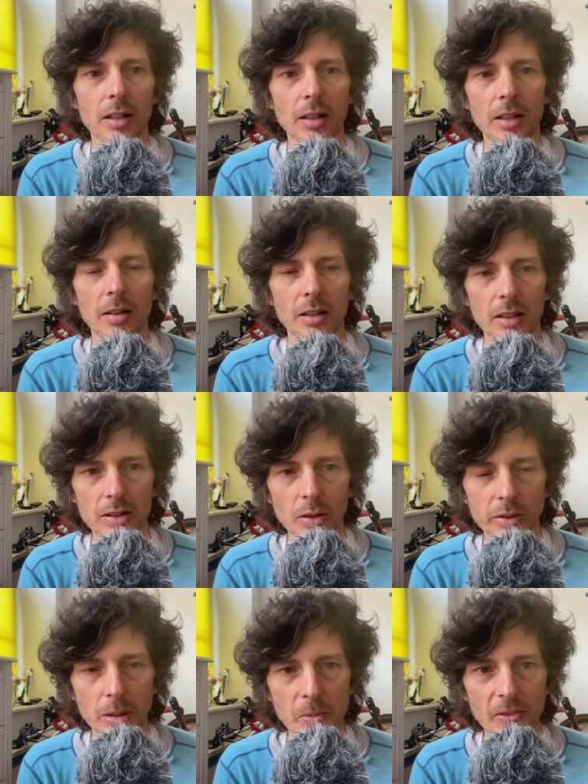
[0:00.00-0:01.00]
i
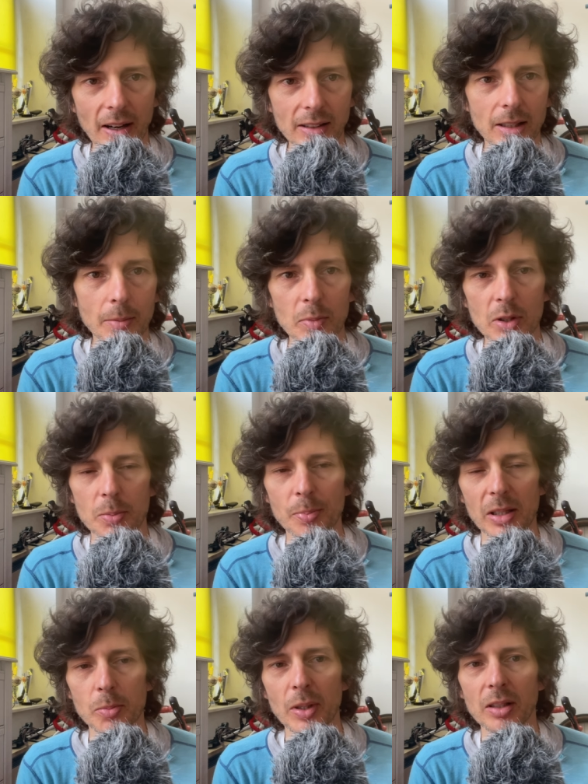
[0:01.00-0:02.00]
istotnym faktem z
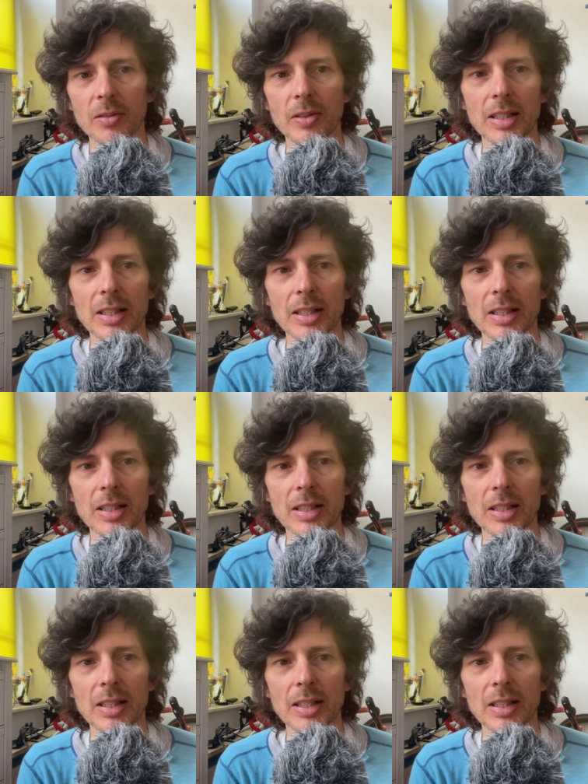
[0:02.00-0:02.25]
perspektywy